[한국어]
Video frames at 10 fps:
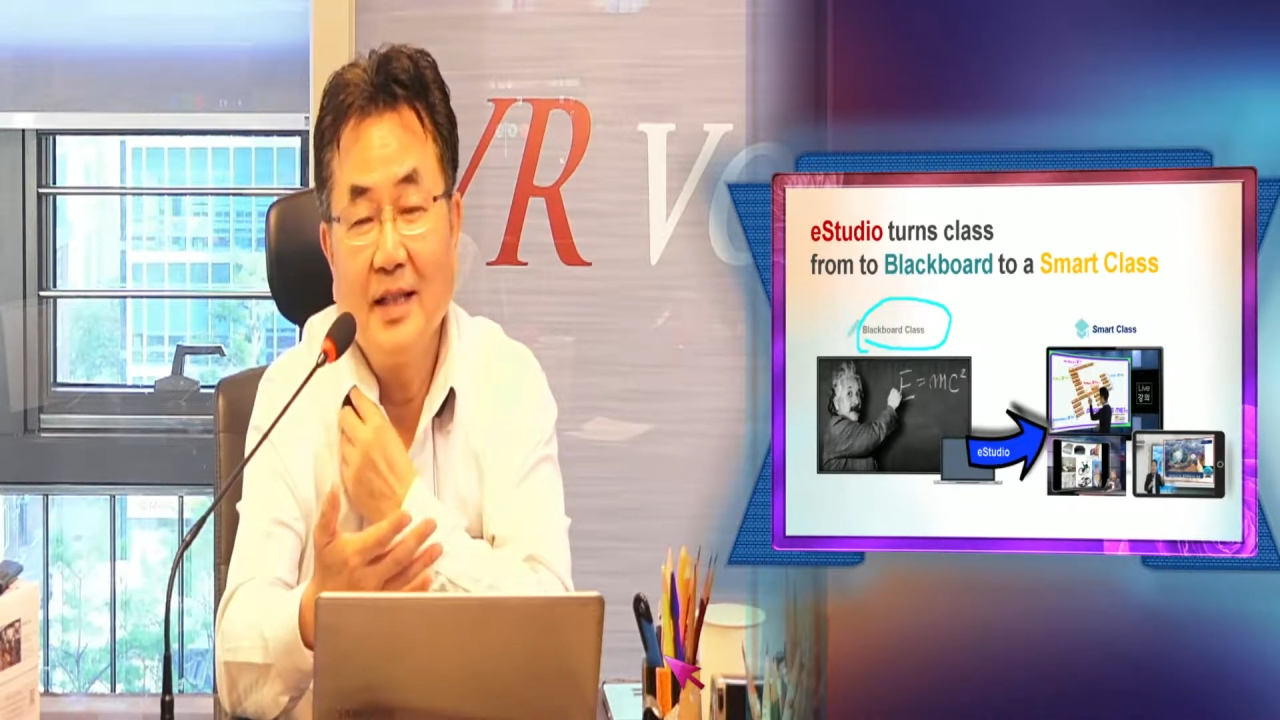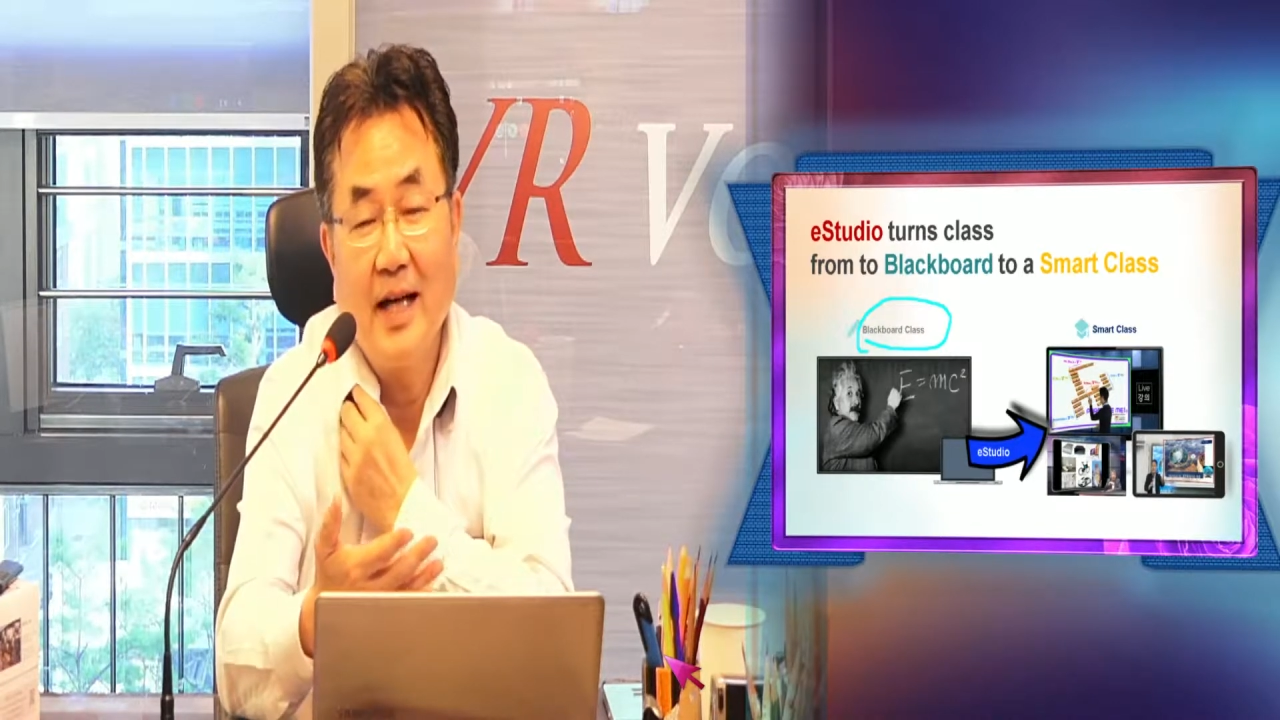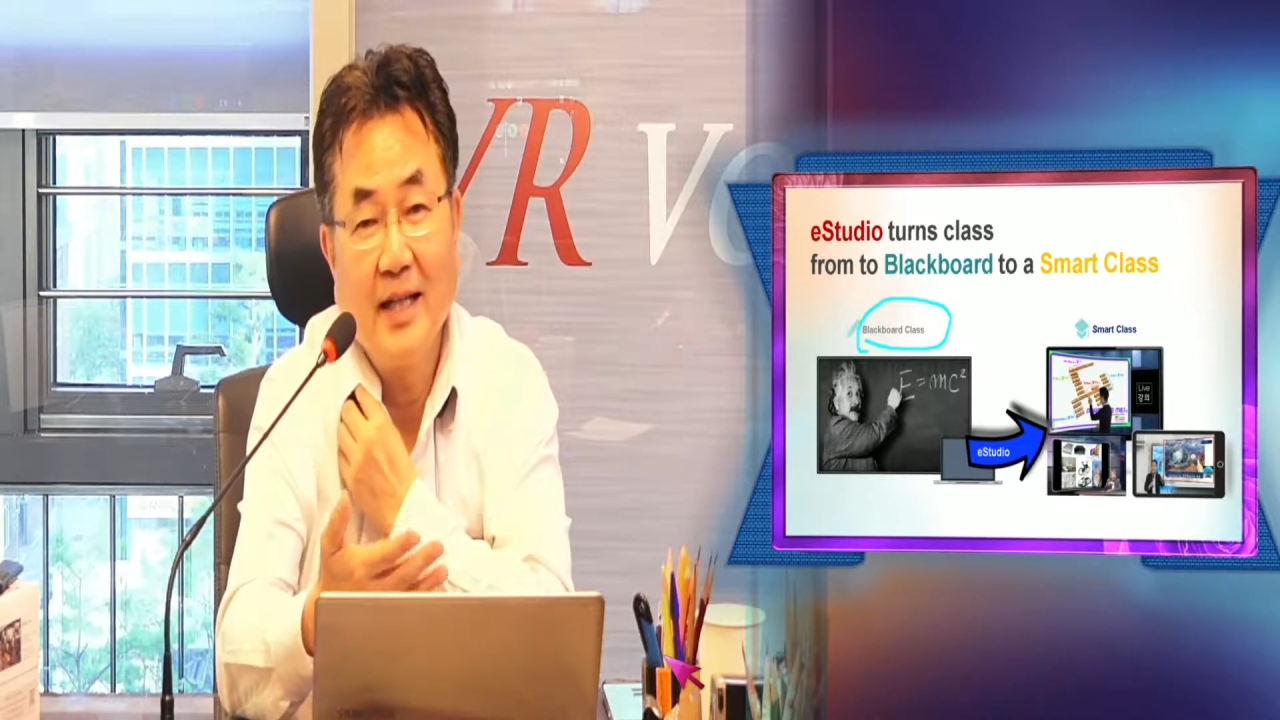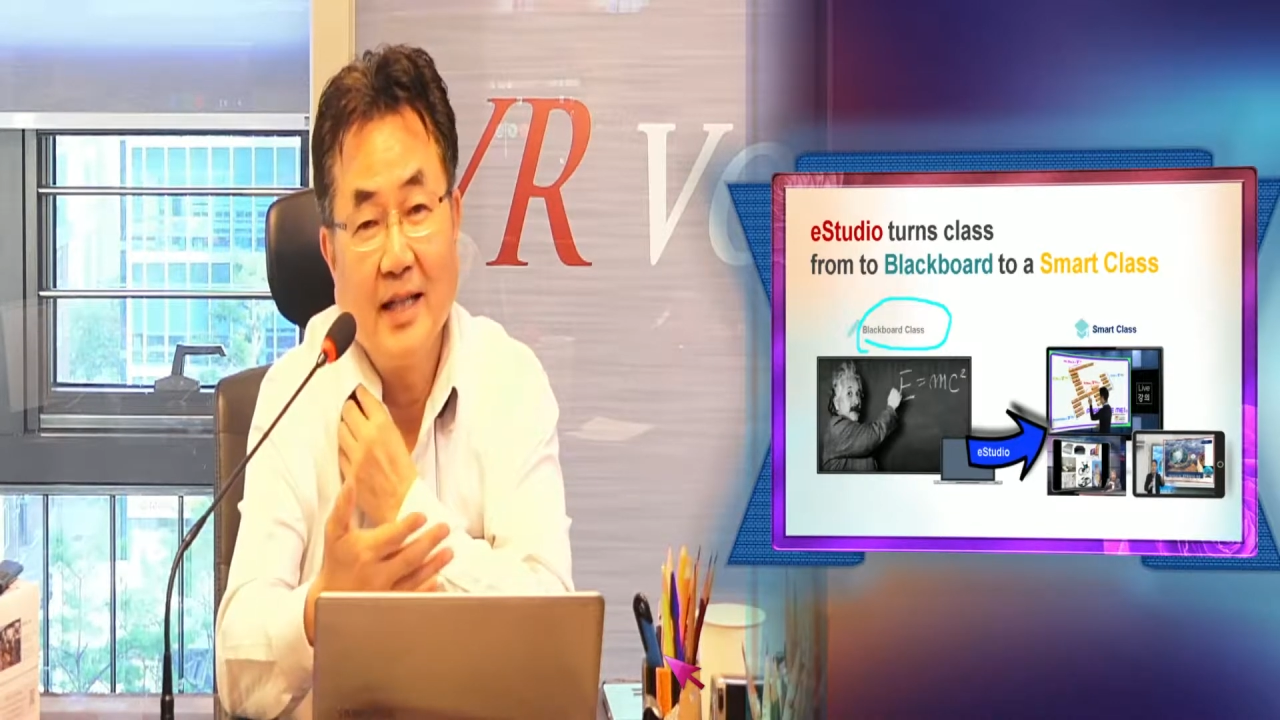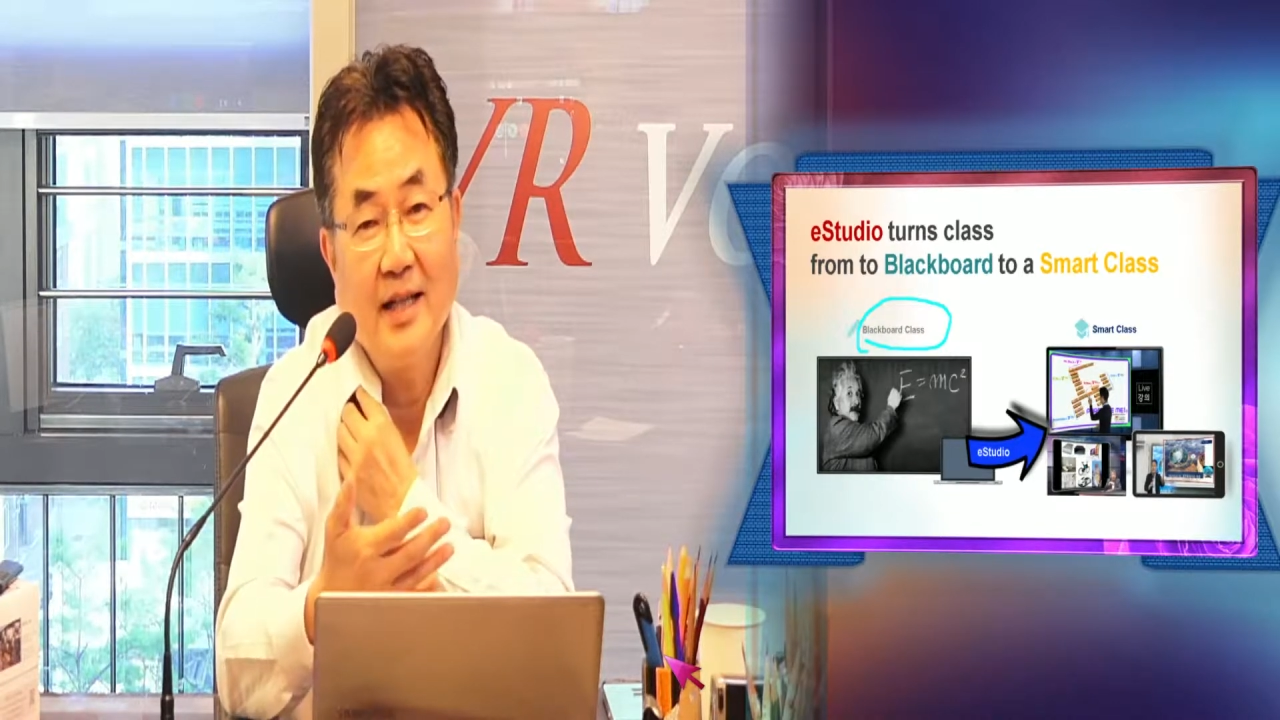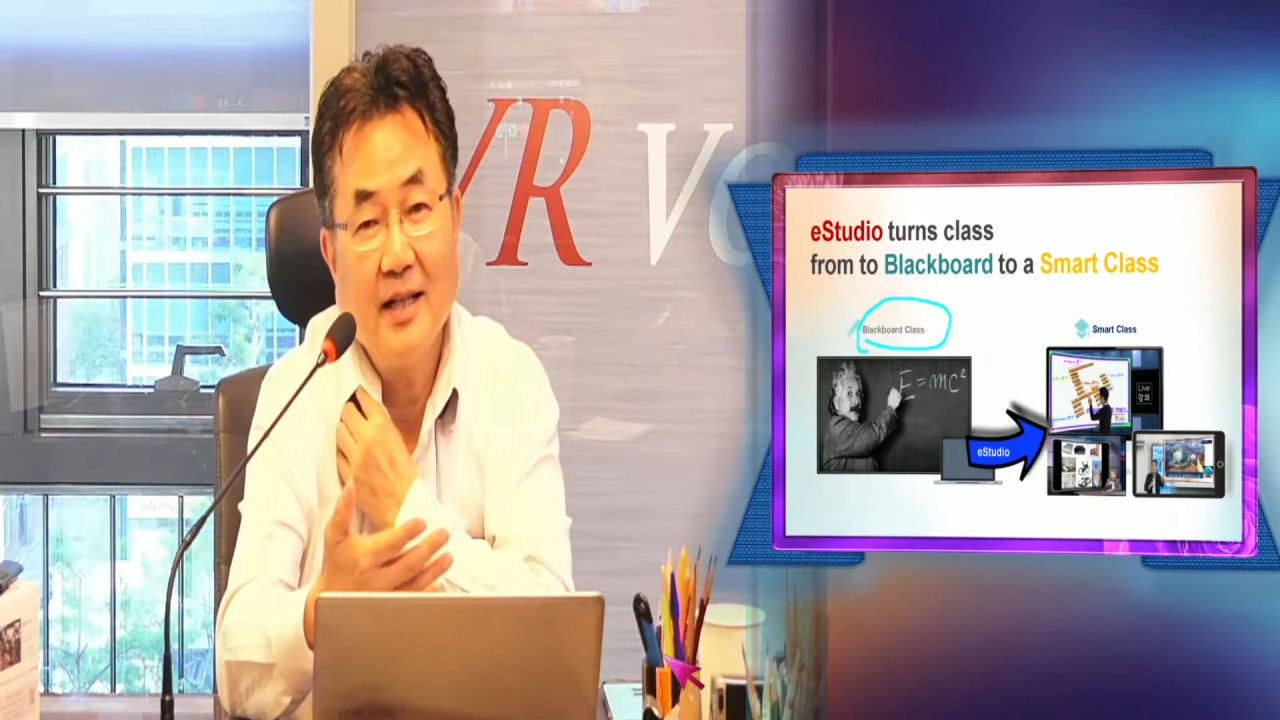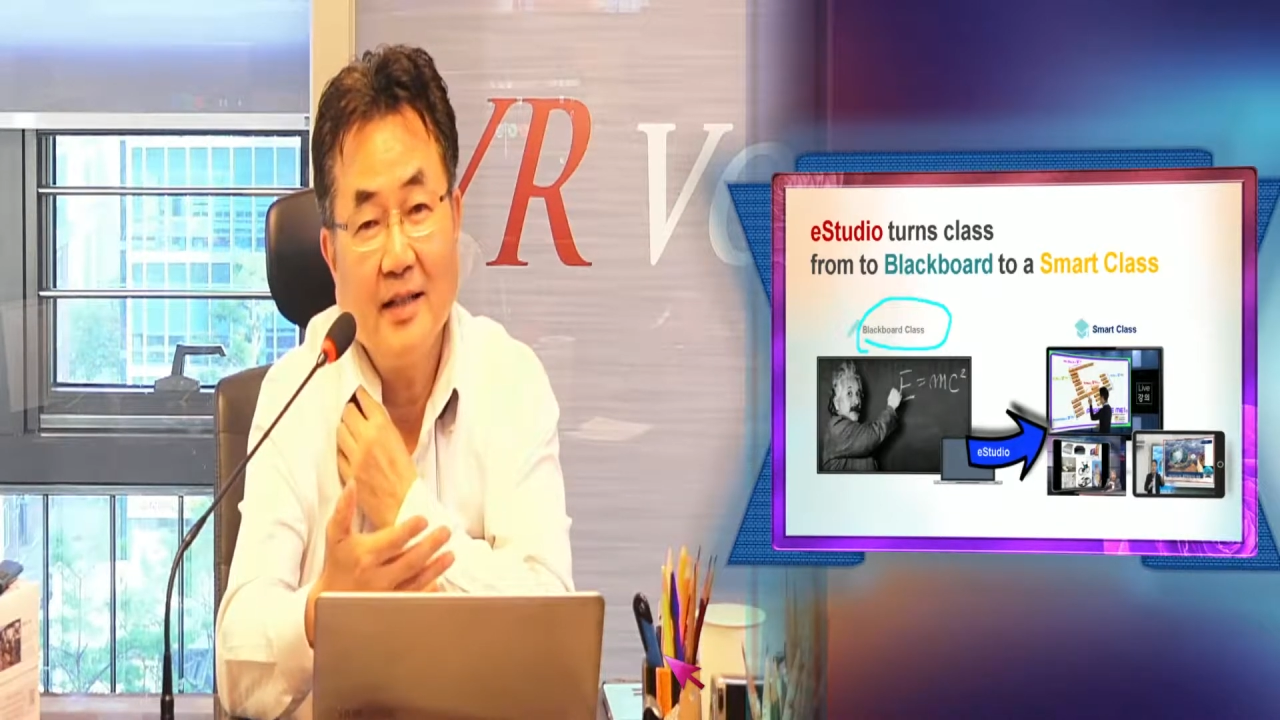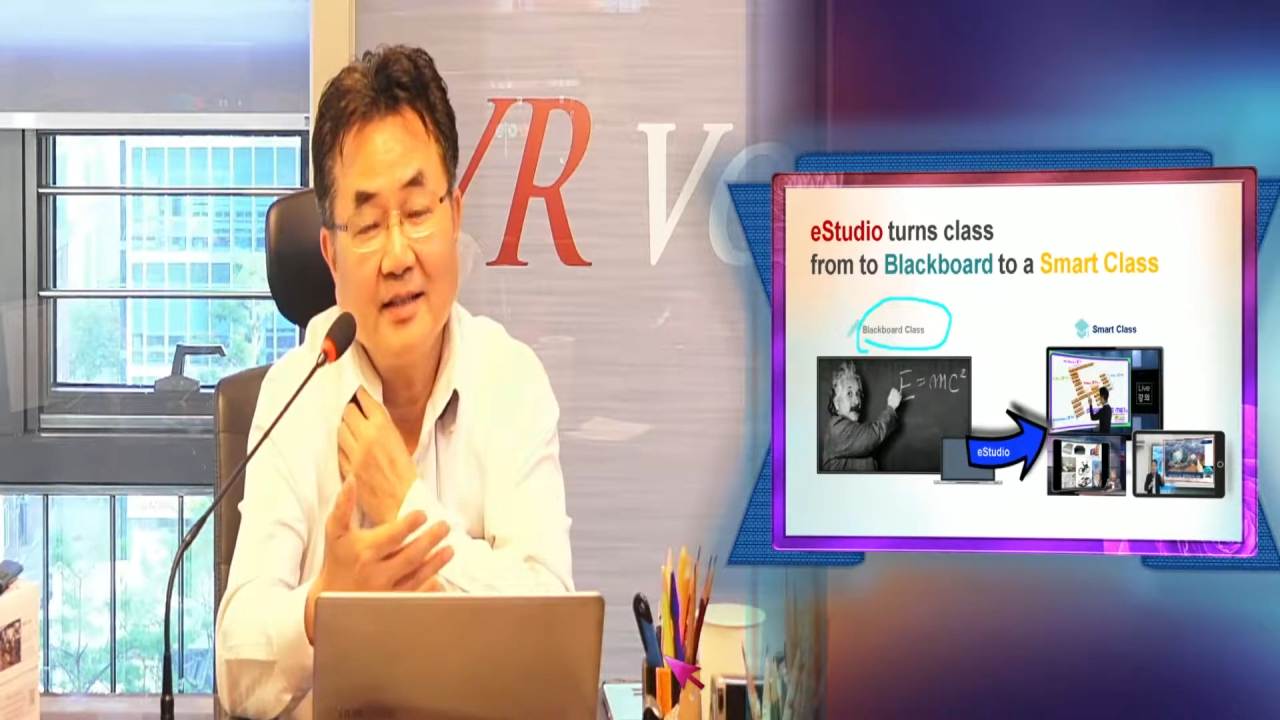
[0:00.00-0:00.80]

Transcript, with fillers: 강의가